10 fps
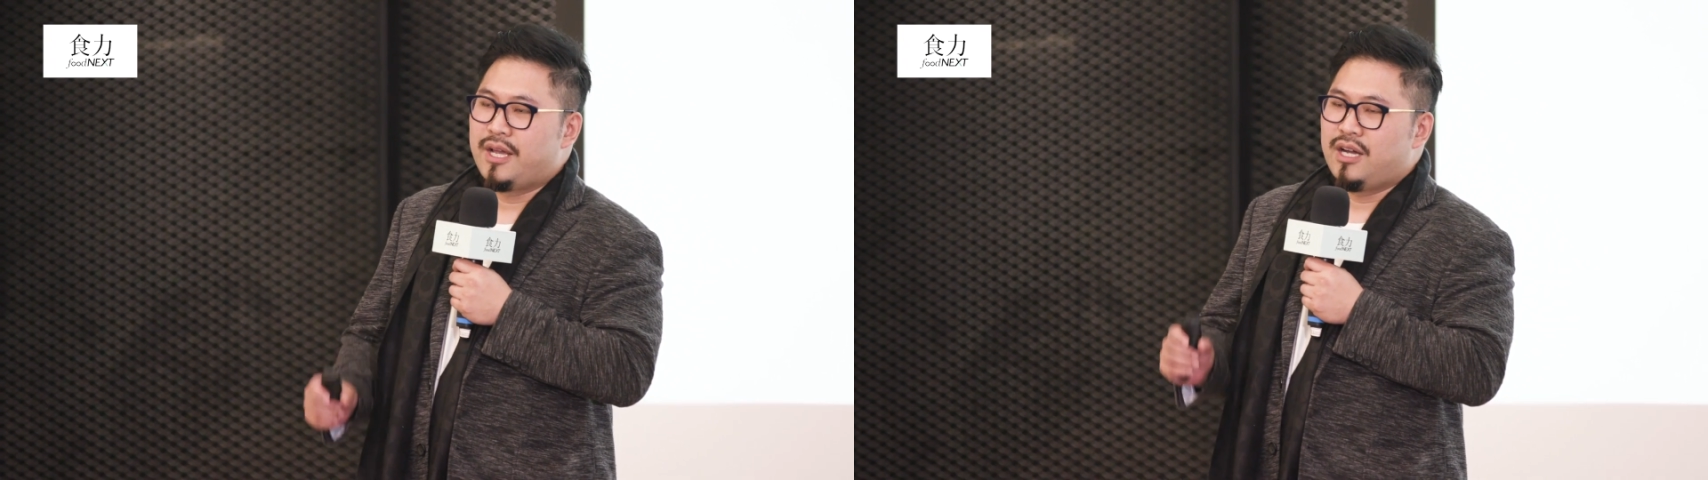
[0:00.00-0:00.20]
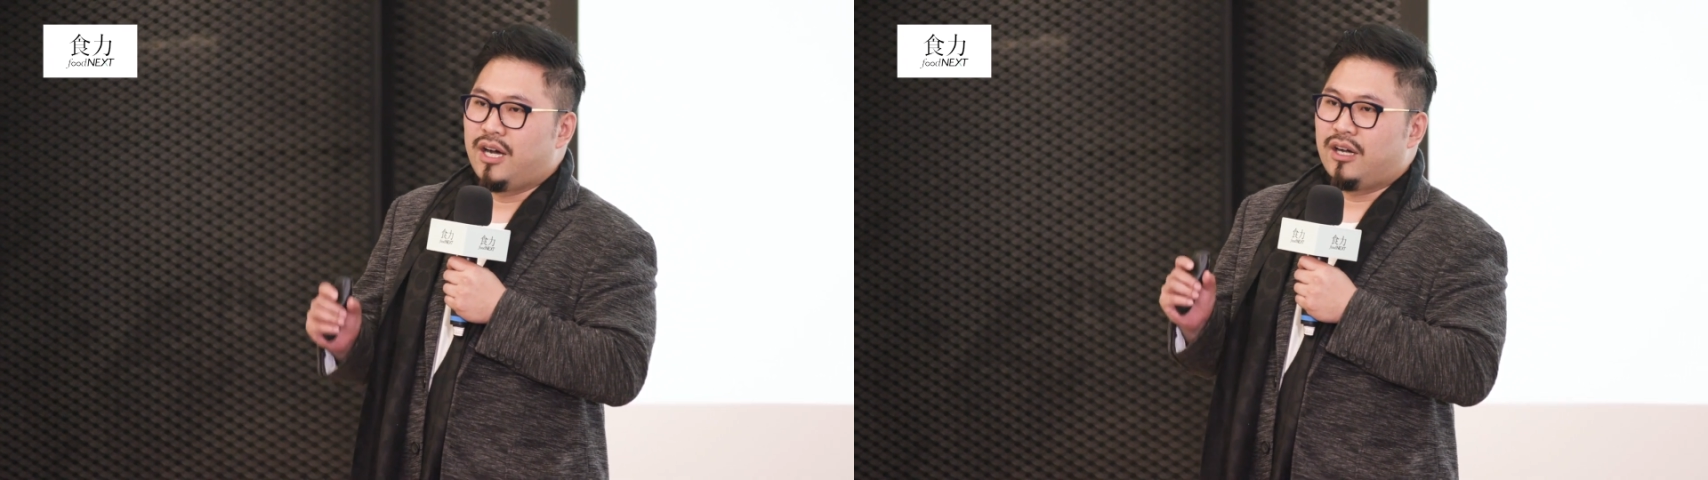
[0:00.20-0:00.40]

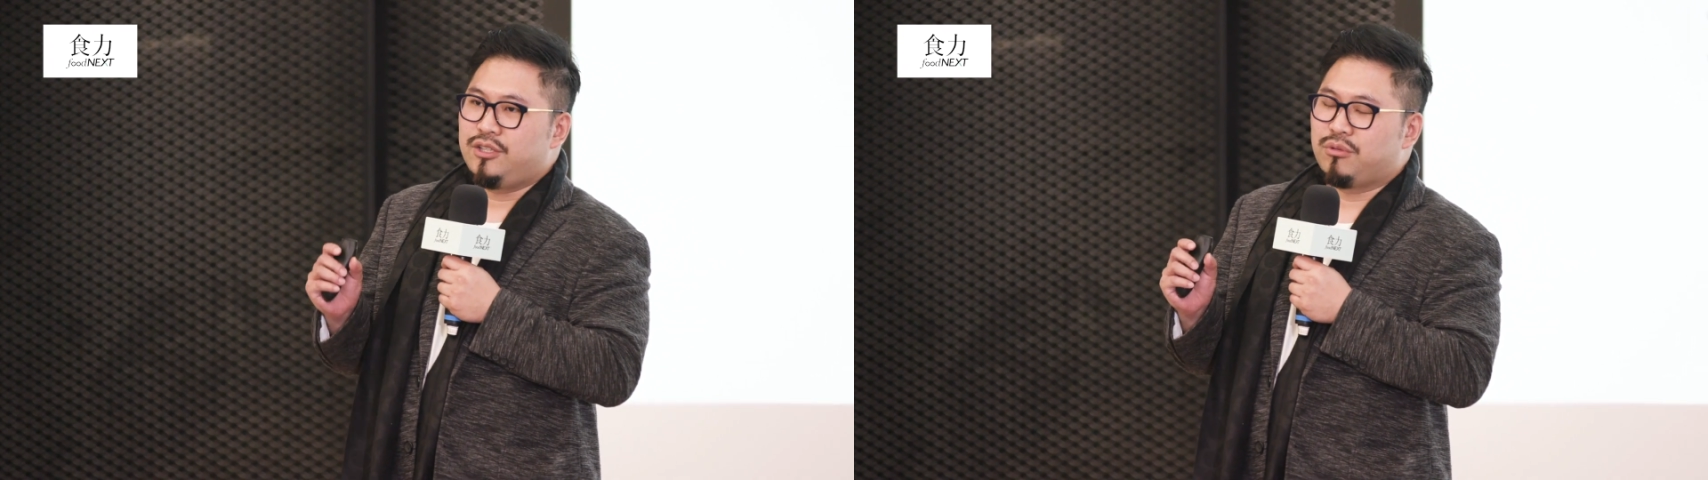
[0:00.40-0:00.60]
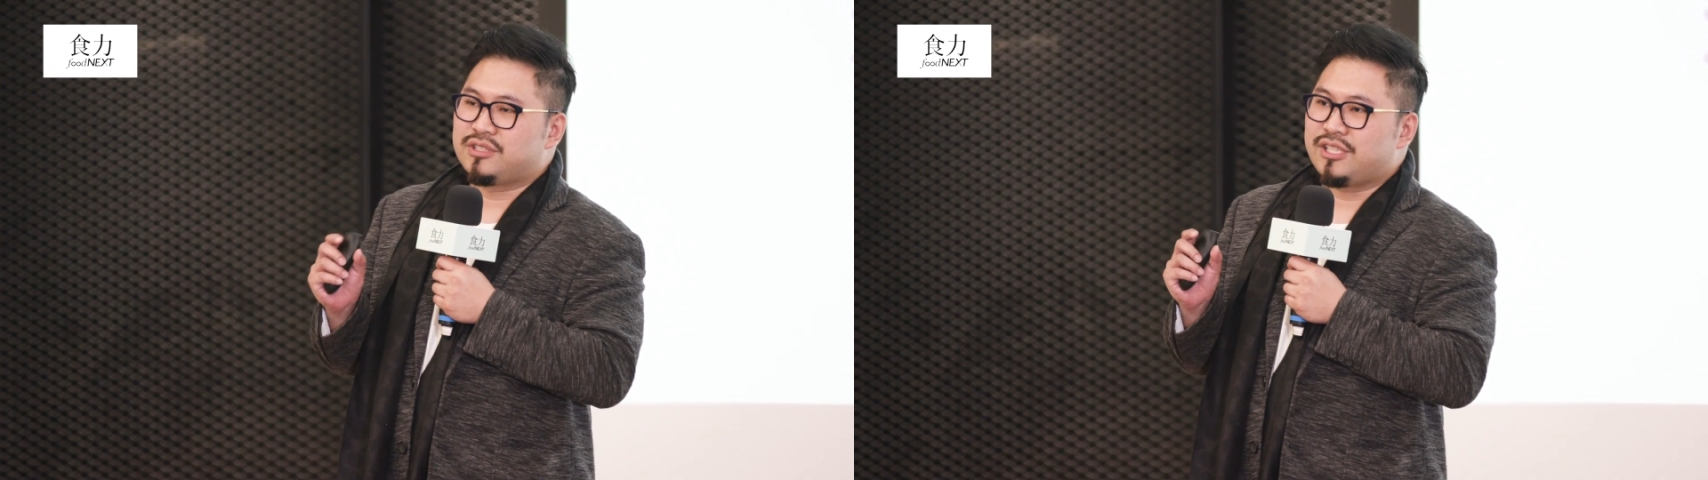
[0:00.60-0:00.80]
呃，
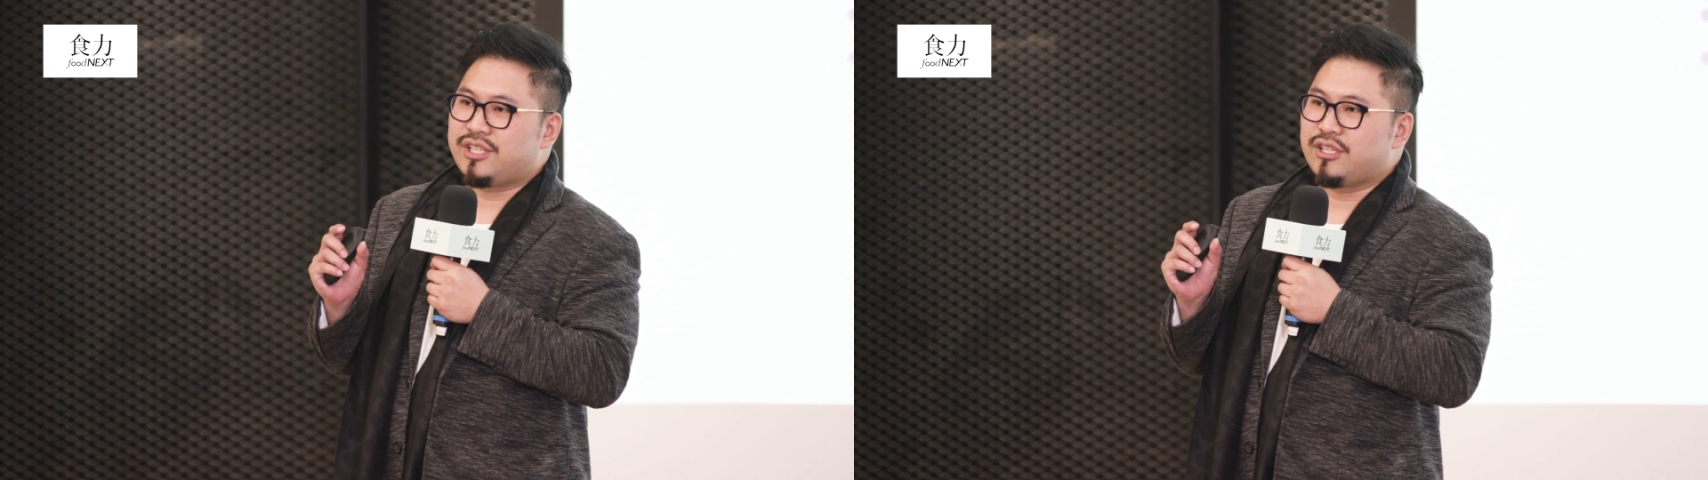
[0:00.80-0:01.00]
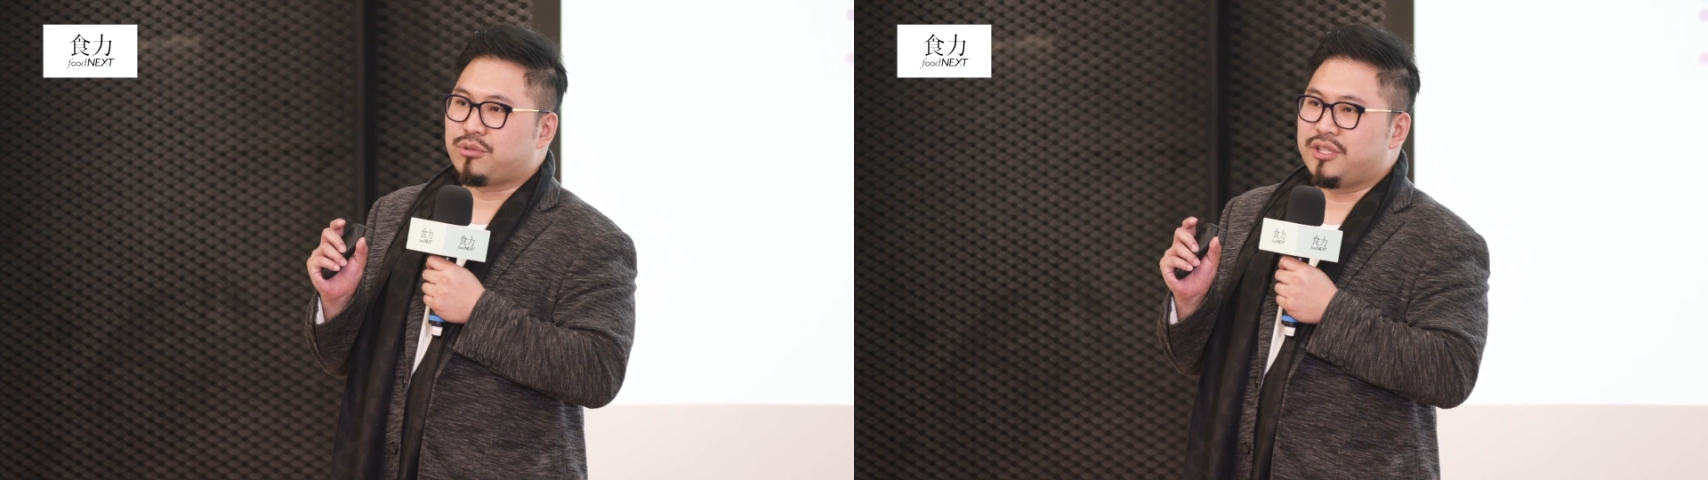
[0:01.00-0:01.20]
用这
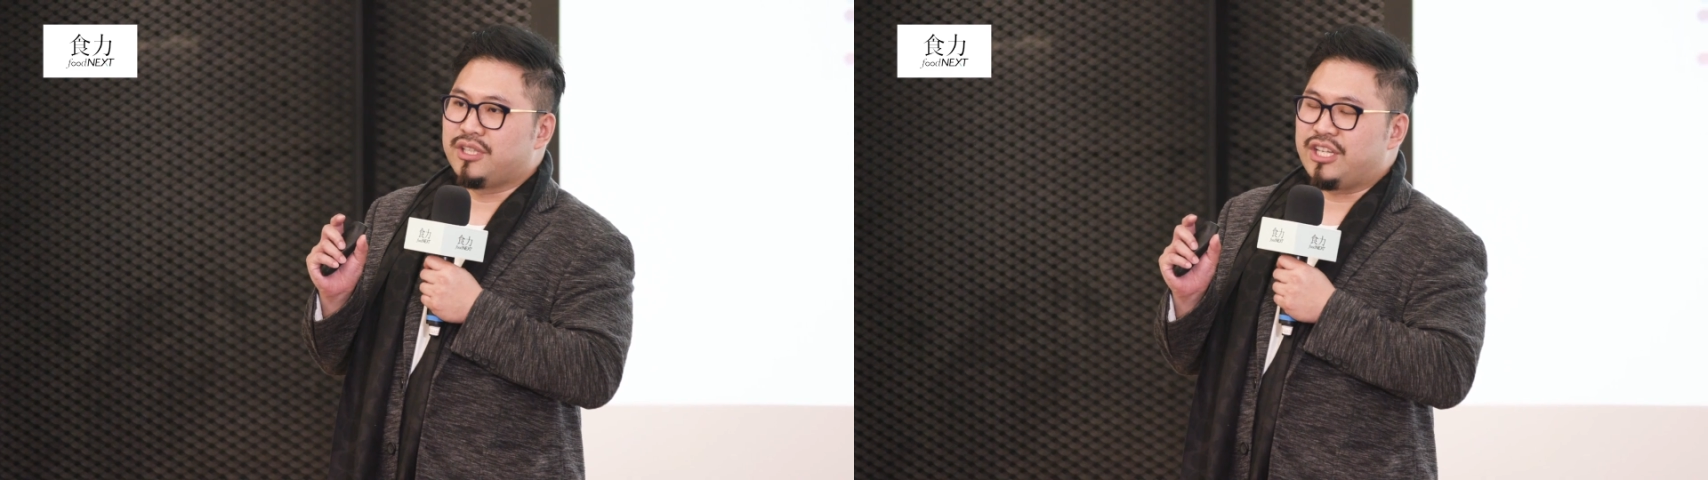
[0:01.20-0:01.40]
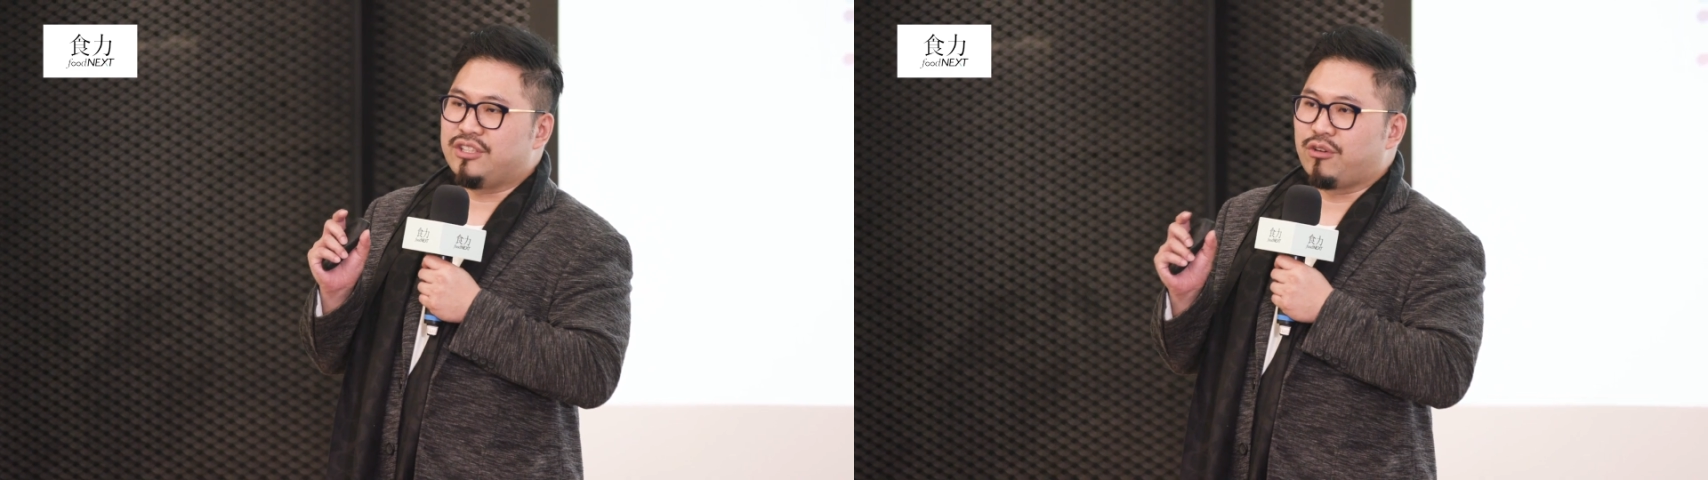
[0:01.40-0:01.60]
些所谓的
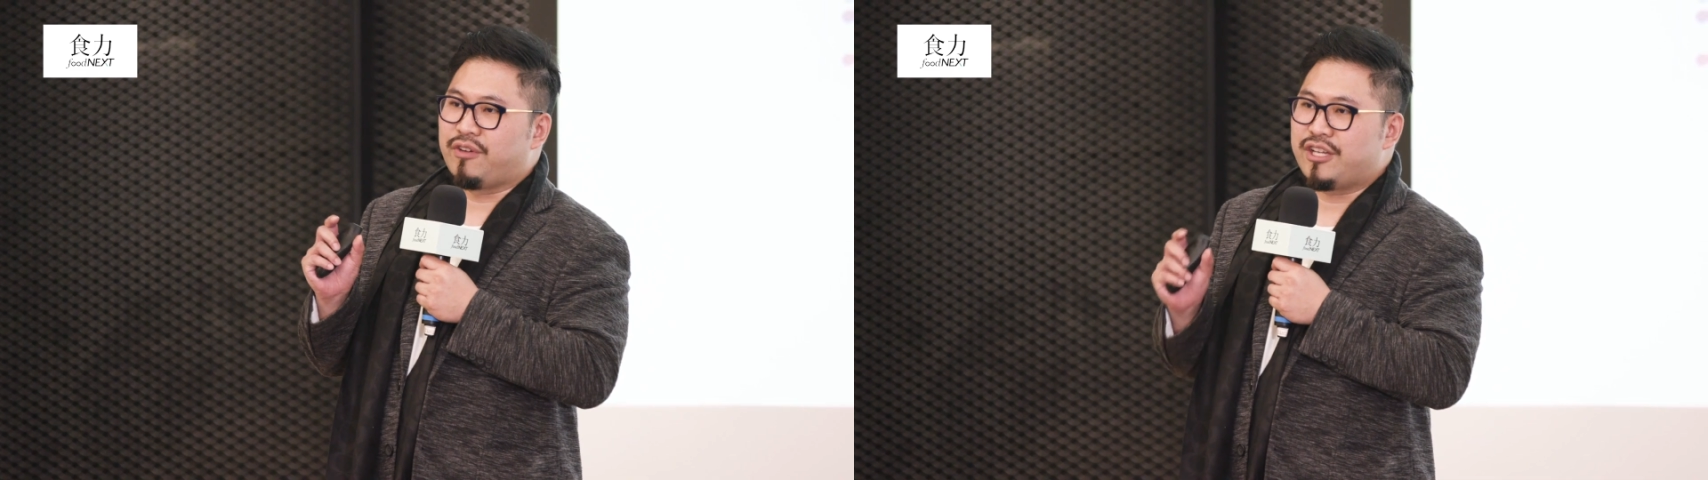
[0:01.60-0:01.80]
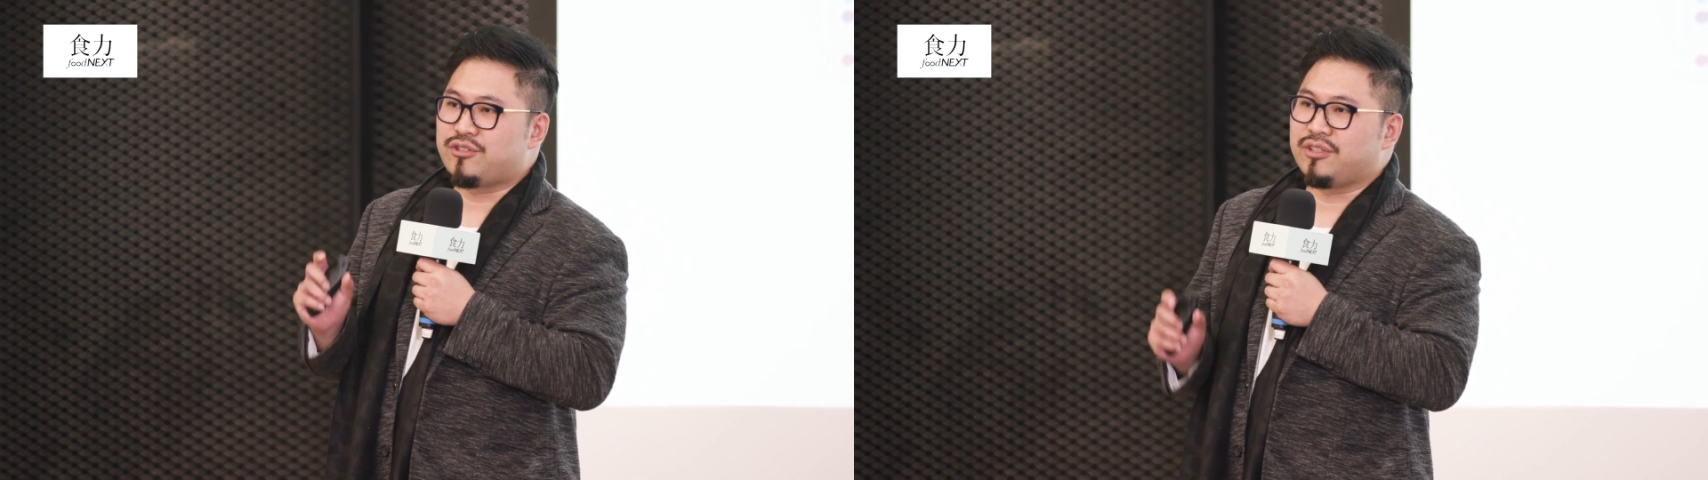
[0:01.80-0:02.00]

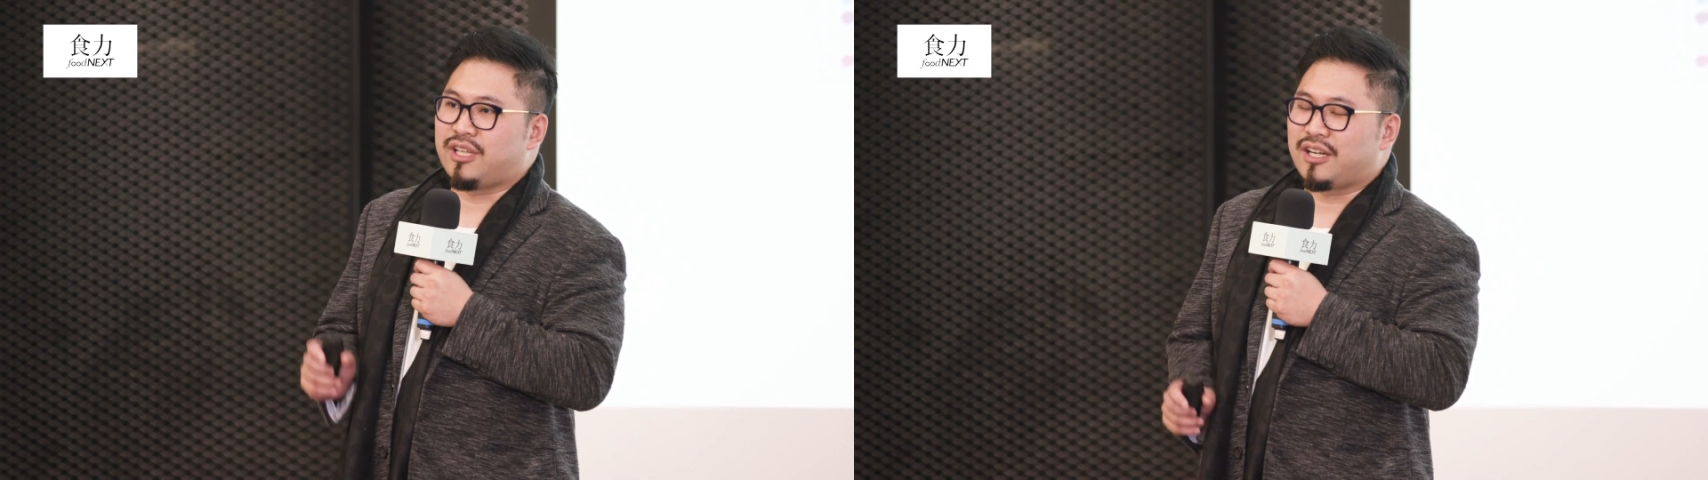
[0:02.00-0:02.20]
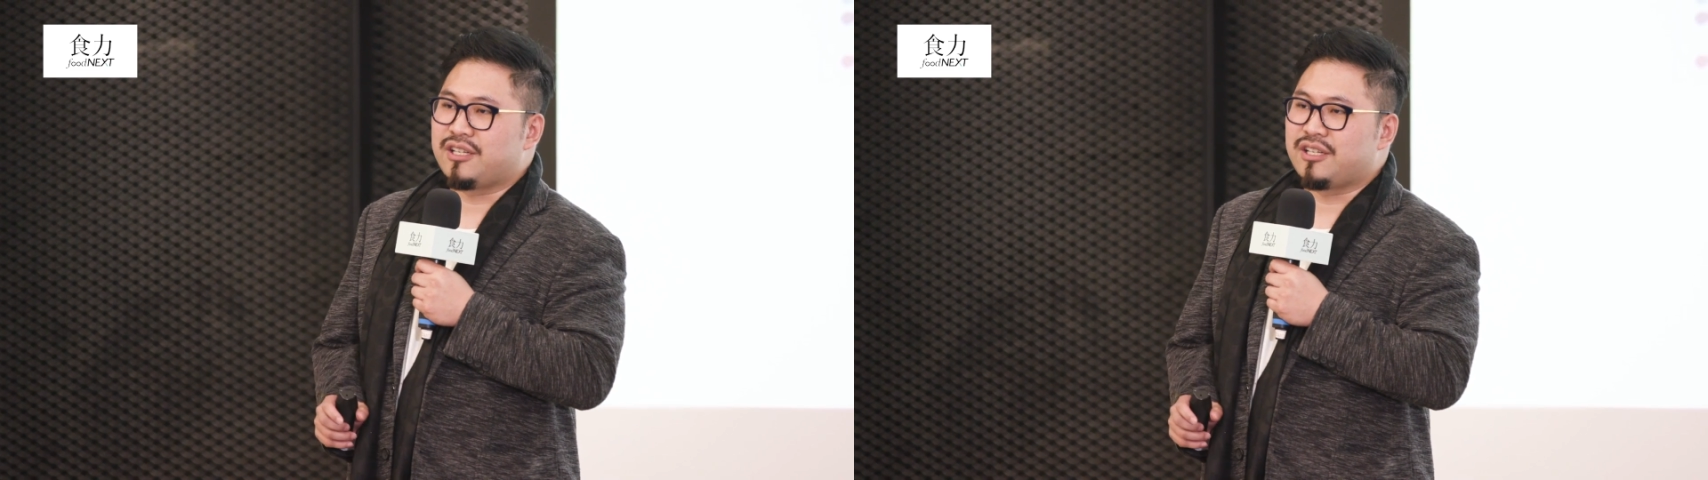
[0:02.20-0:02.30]
innovation 啊，